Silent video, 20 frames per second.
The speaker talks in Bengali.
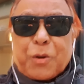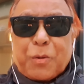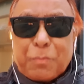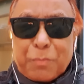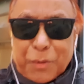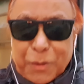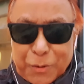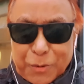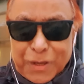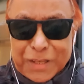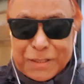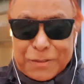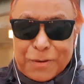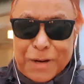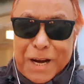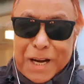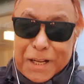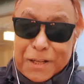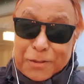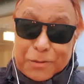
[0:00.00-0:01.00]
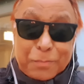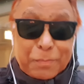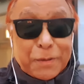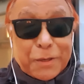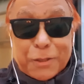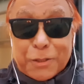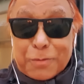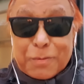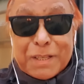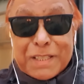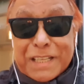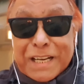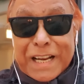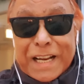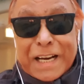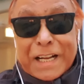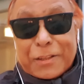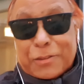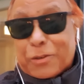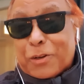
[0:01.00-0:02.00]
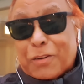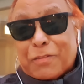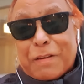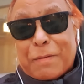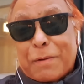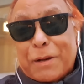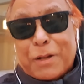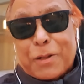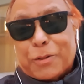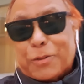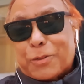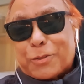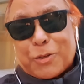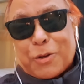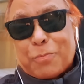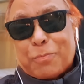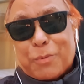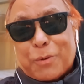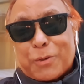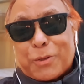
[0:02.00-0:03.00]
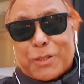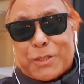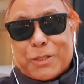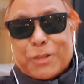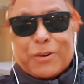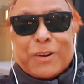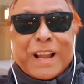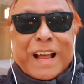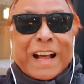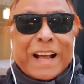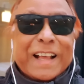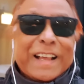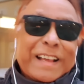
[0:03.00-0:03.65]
সম্পর্ক আছে ওনারা কিন্তু প্রিয়তমা চালায় নাই তখন ফ্যামিলিগত সম্পর্ক ছিল না